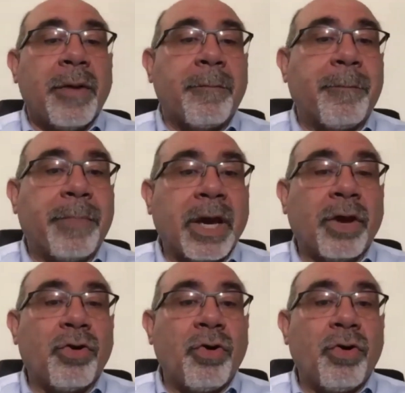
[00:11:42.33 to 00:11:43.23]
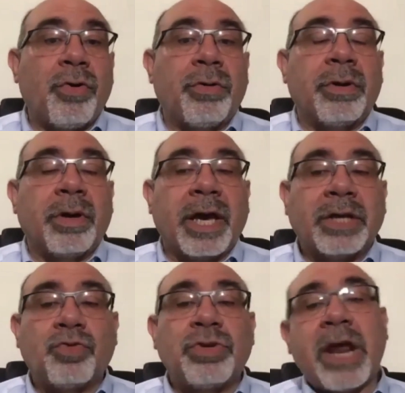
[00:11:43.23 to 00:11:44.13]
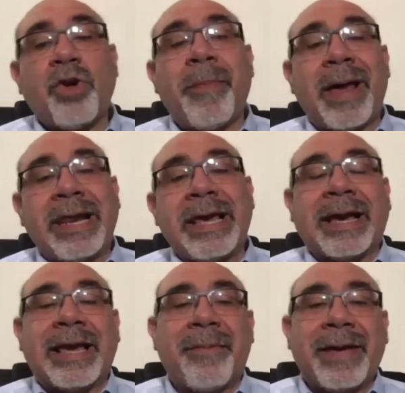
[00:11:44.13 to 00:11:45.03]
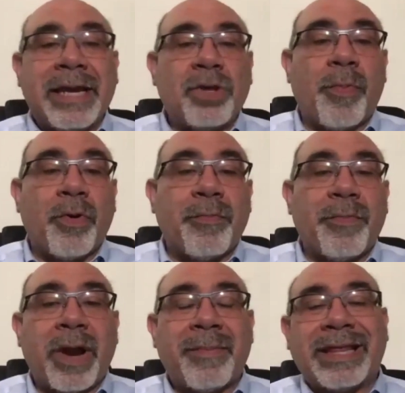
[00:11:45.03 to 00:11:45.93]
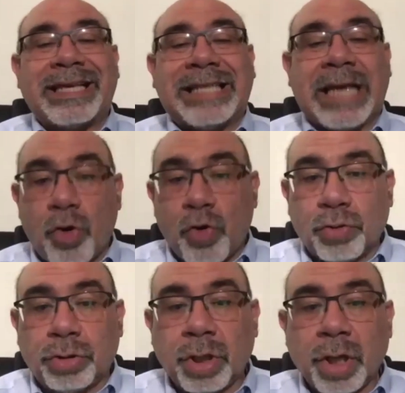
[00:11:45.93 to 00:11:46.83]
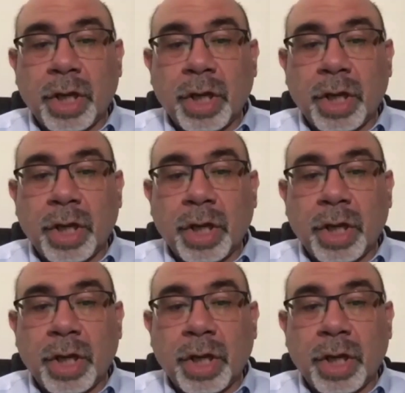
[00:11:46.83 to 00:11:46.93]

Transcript: Pero es una anomalía que ha venido por un problema de salud,